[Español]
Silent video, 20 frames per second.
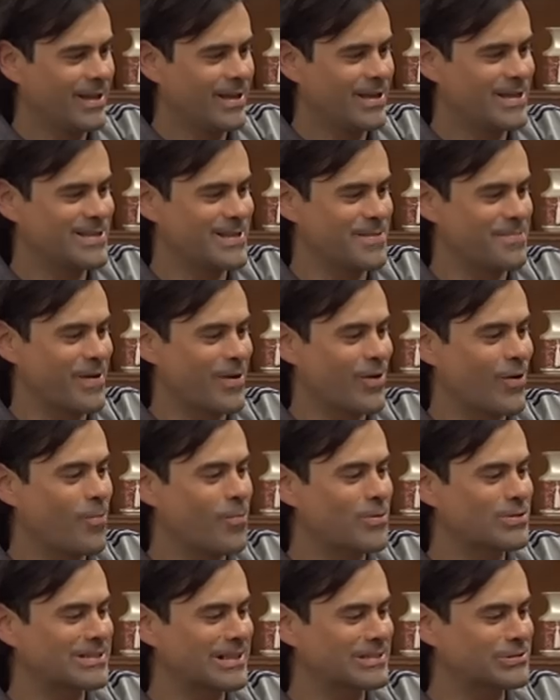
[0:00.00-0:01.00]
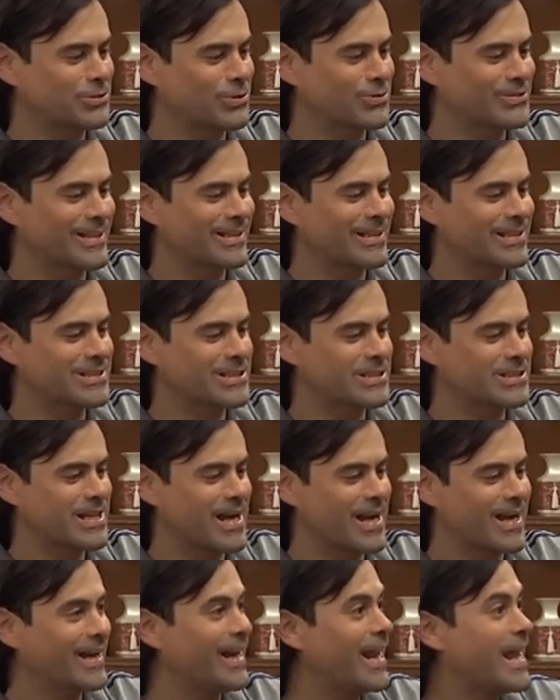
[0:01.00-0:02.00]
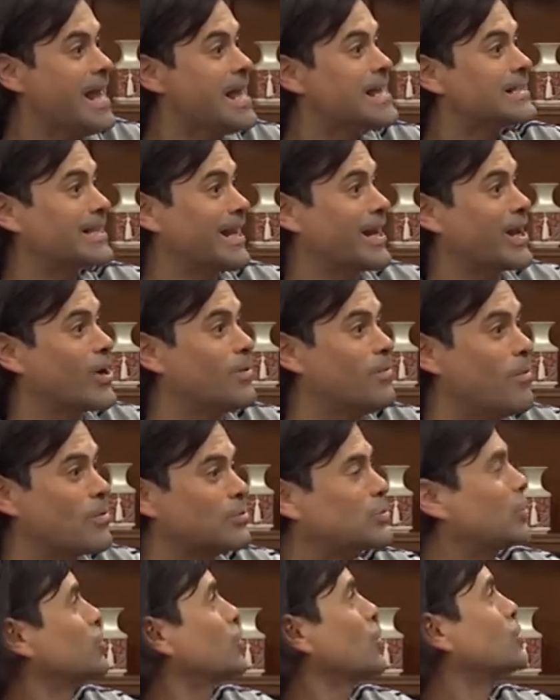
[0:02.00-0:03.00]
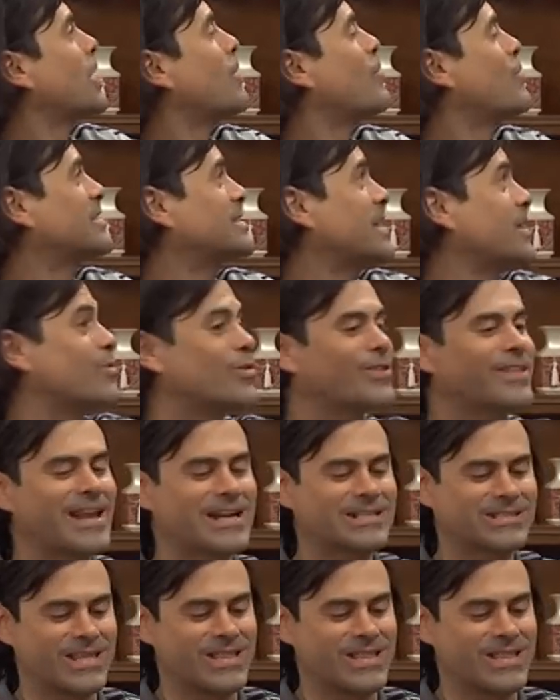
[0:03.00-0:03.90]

¿Y si me como estas tortetas de sangre, seré como vosotros a muy señor de las